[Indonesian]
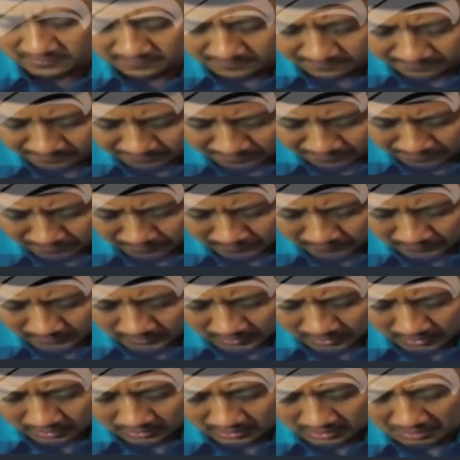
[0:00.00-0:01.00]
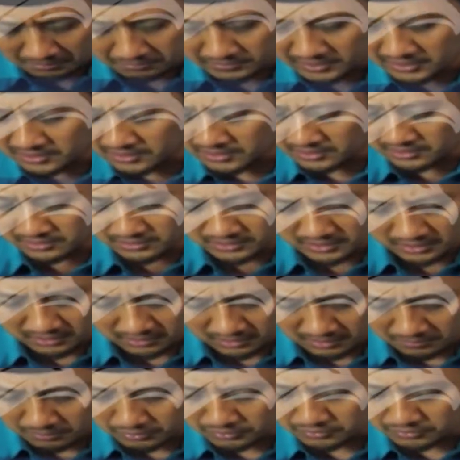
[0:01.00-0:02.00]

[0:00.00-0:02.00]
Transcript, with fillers: deh. Yang penting kerja, nggak